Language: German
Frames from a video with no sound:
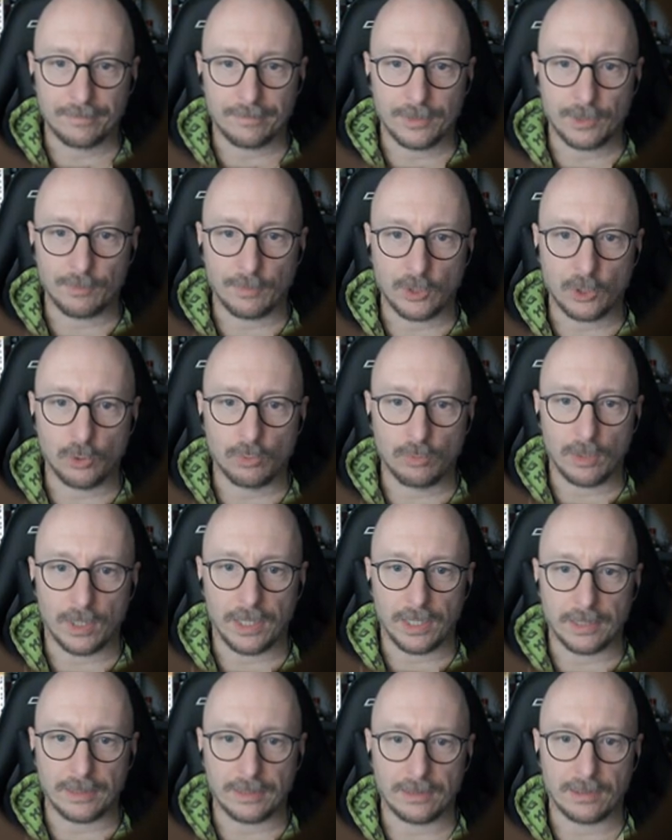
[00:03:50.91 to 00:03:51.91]
nicht mal Schuhe
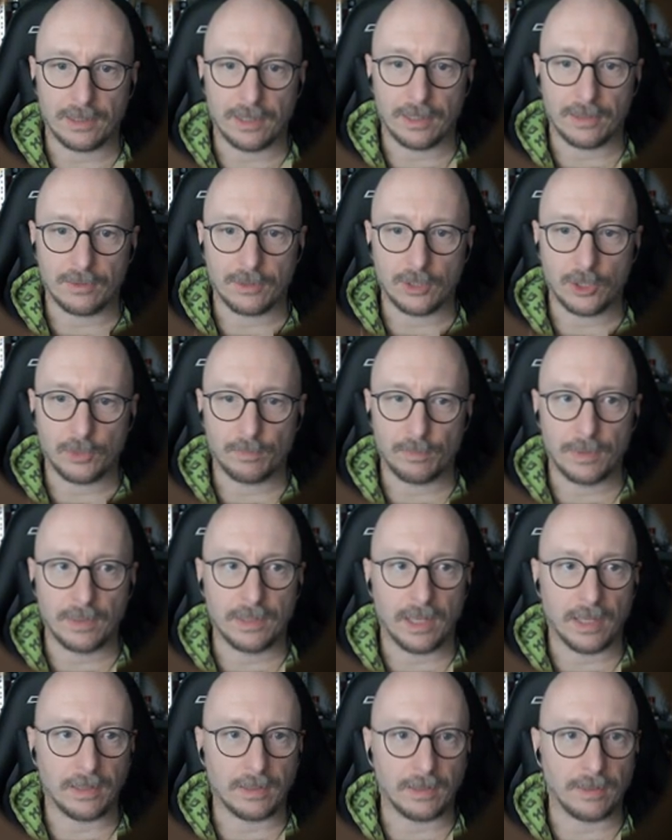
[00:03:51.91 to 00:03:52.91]
an. Also ich bin
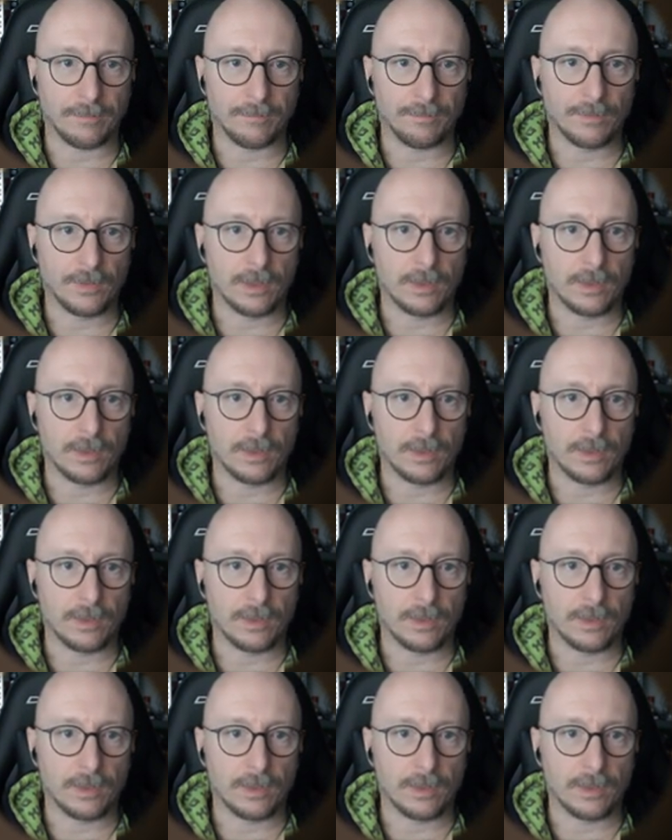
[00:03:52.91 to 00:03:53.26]
der hier.